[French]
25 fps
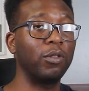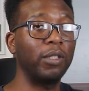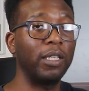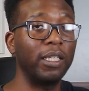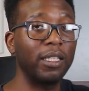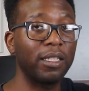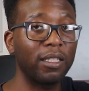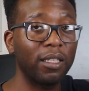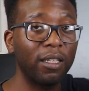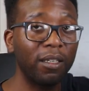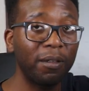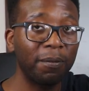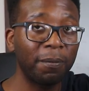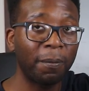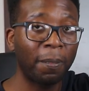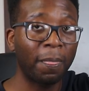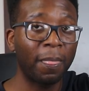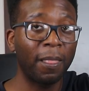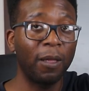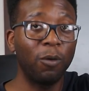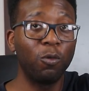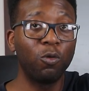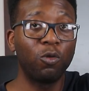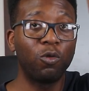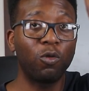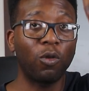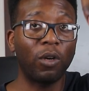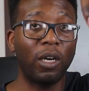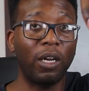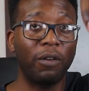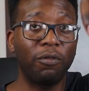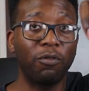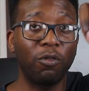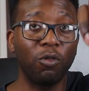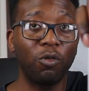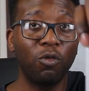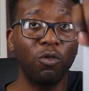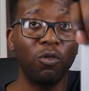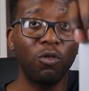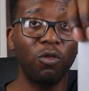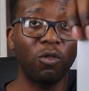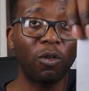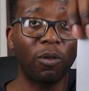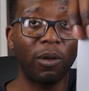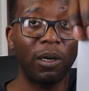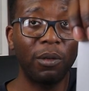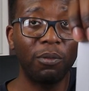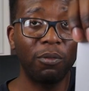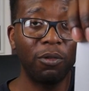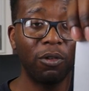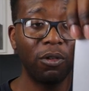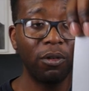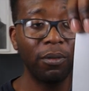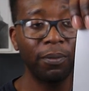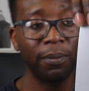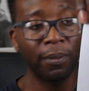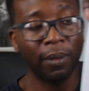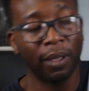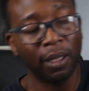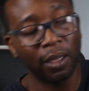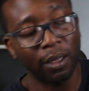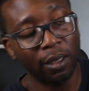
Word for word: dessin ou sur la photo, normalement,